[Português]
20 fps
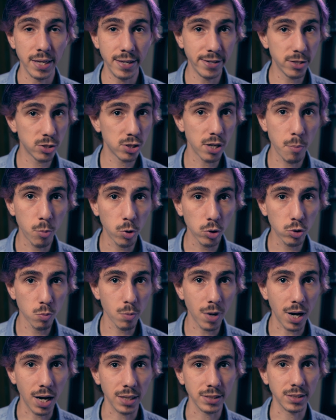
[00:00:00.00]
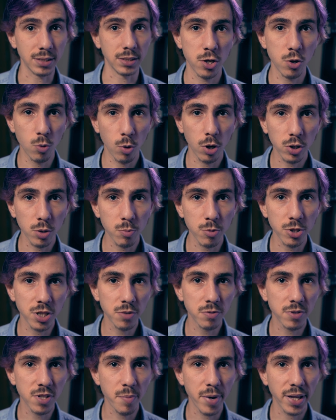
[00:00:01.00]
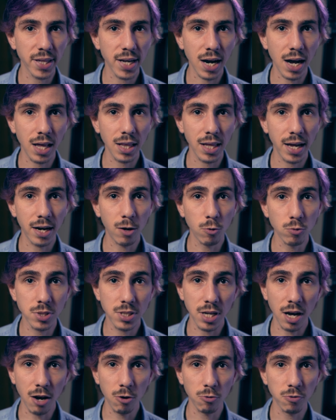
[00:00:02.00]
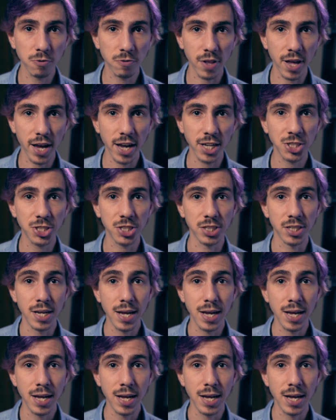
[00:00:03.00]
E isso é muito massa. E o outro motivo também da galera usar o flash